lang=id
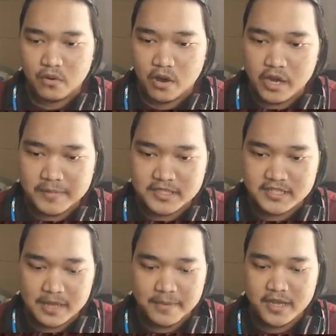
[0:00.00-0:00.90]
Oke,
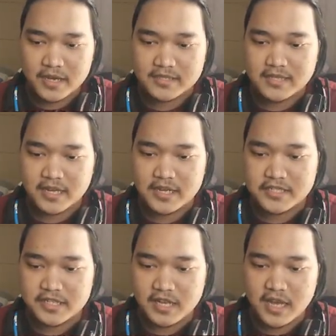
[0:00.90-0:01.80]
masih sama yang stucknya
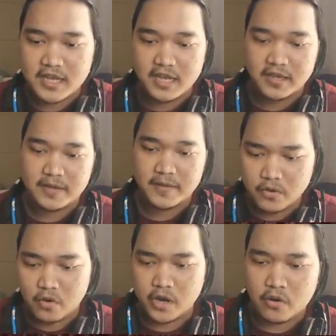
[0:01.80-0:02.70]
di sini lagi.
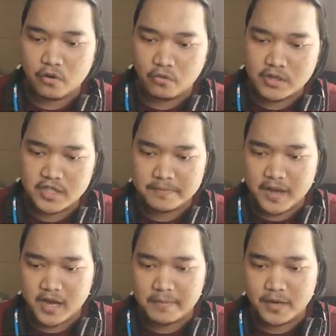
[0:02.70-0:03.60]
Oke, kalau gua sih
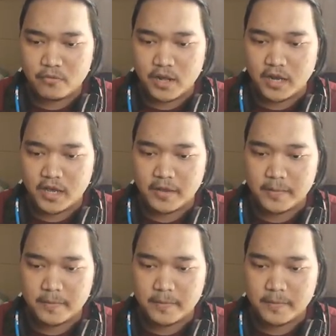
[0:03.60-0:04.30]
pakai manual ya.